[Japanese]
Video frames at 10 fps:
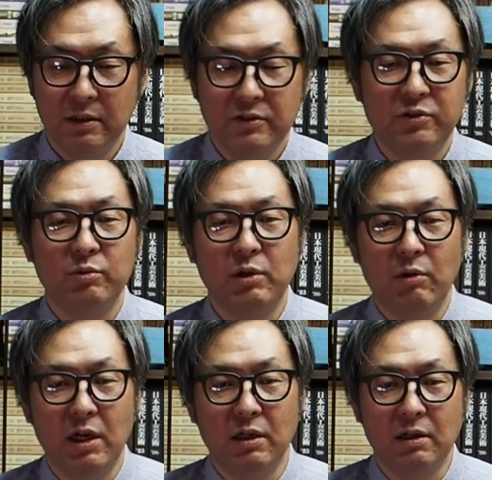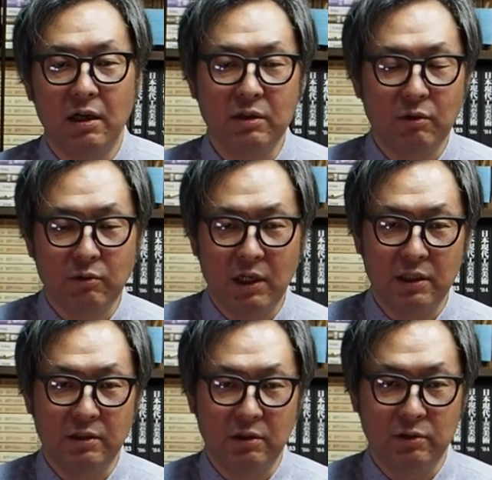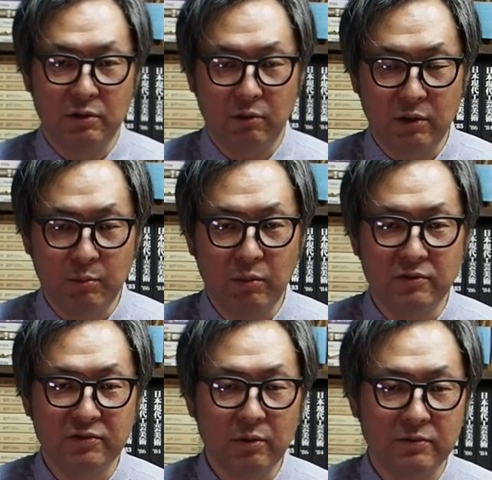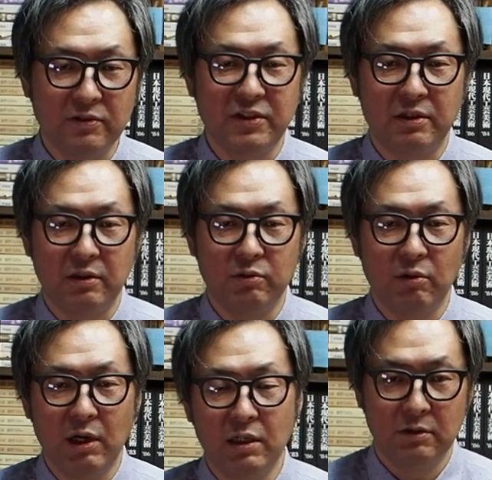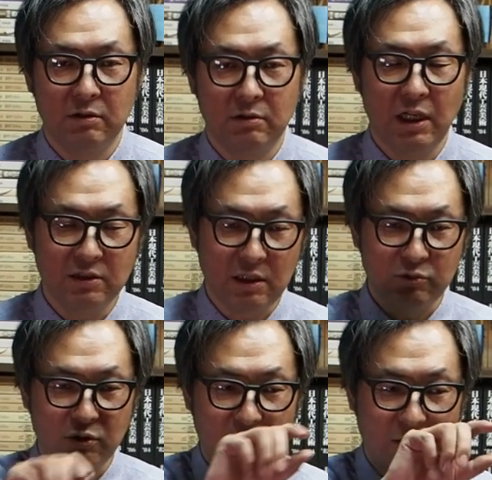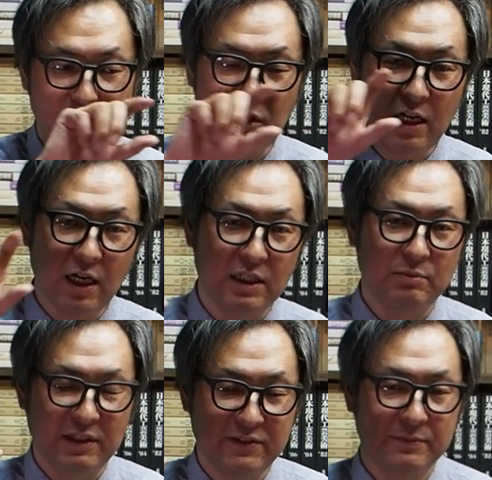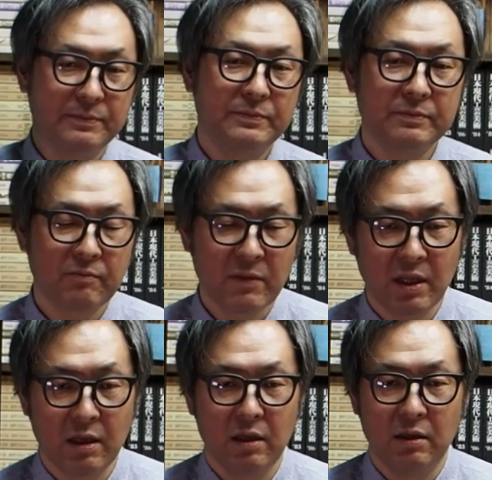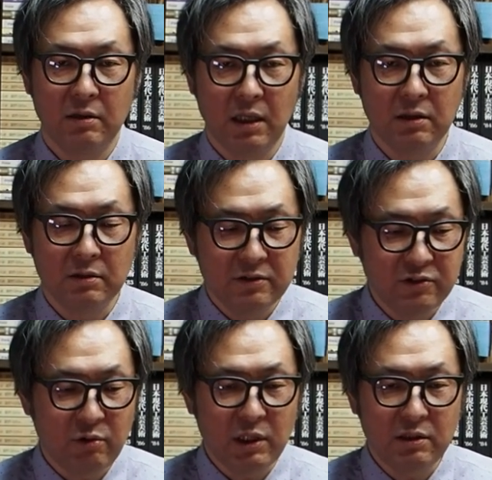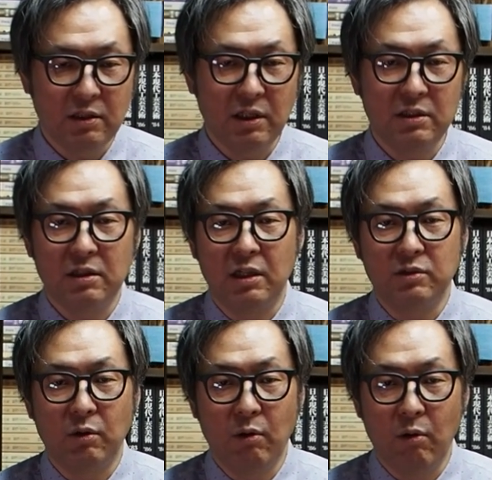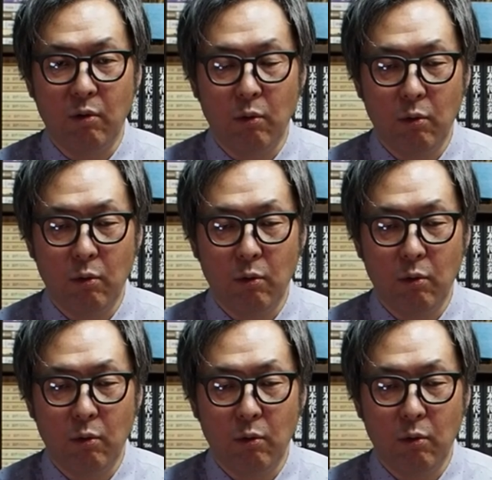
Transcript: そういう意味では蚕の吐いてる糸のいっぽんの太さっていうのはランダムというかムラがあります、ね、そうやってできた糸を、